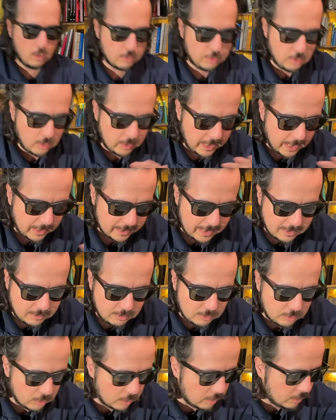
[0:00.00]
so che
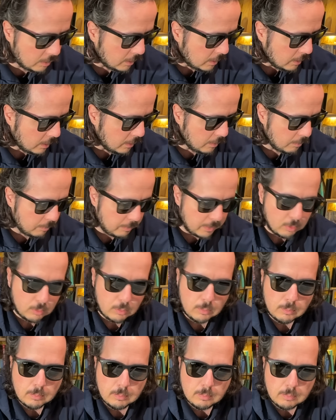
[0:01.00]
adesso per
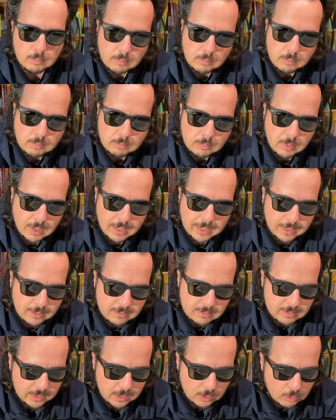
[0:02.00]
un, un,
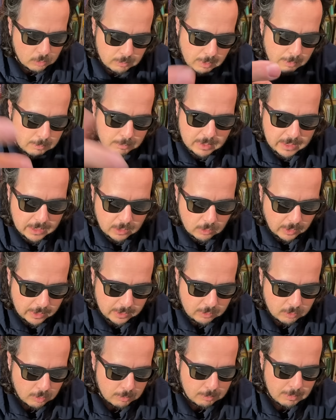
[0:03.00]
ragazzino, un bambino è
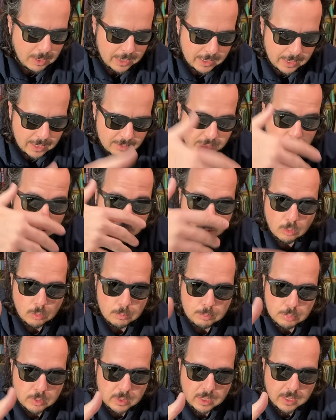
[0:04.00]
normale avere un
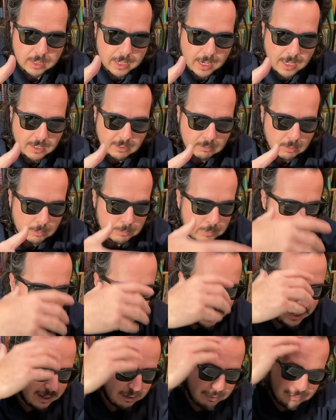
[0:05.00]
computer a casa, ma per
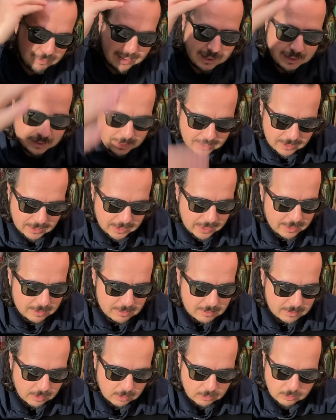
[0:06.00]
me era
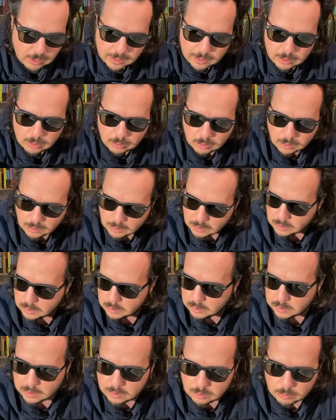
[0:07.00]
fantascienza, cioè io
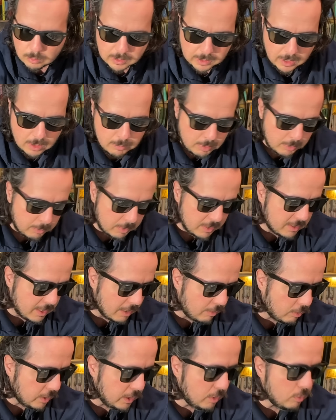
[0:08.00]
in quei tempi
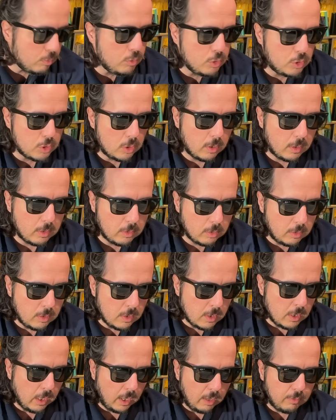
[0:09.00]
pensavo io un giorno
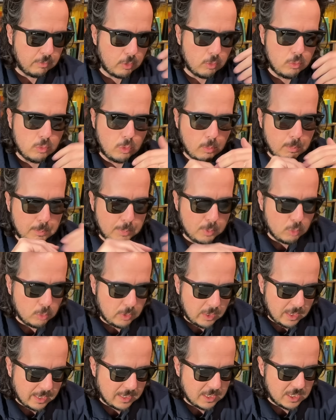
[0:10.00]
avrò un
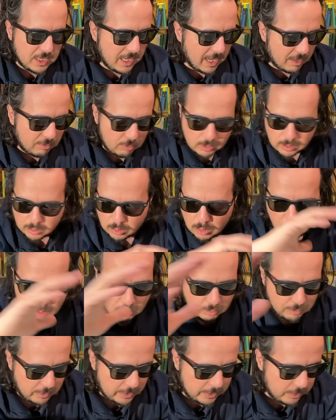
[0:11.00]
computer e ci
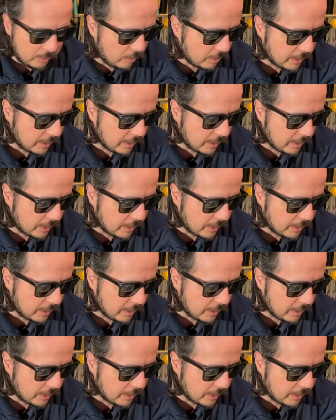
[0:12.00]
lavorerò, farò